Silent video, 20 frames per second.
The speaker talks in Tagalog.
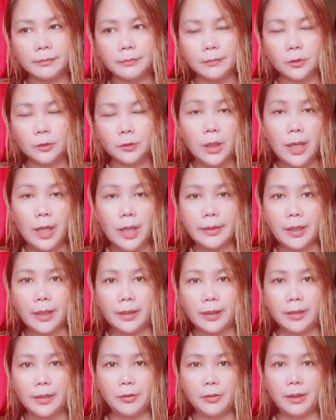wala na,
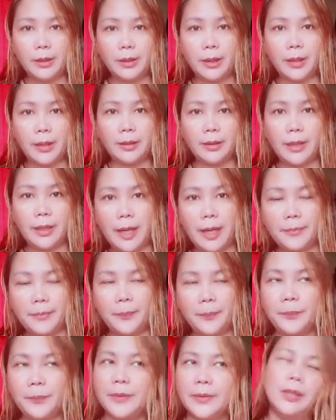hindi ko na nakita.
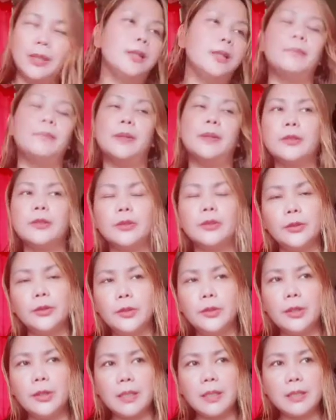Pero
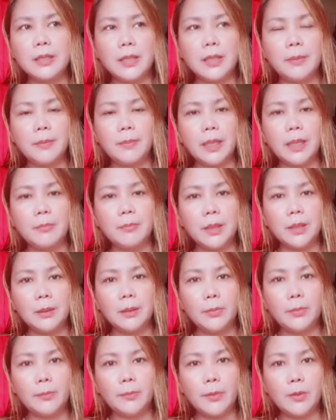totoo kasi maraming
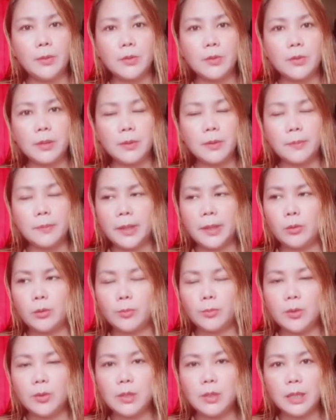nagpo-post, eh,
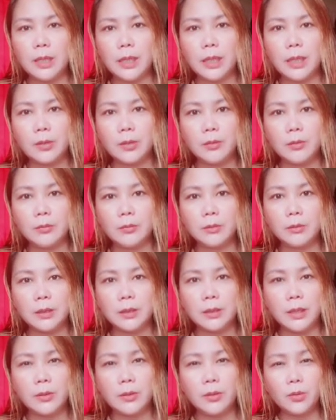pinopost nila yung
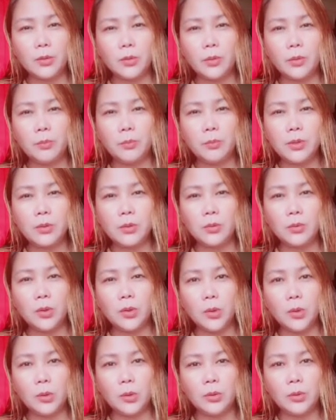sa YouTube
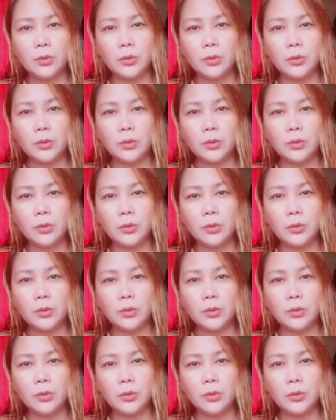studio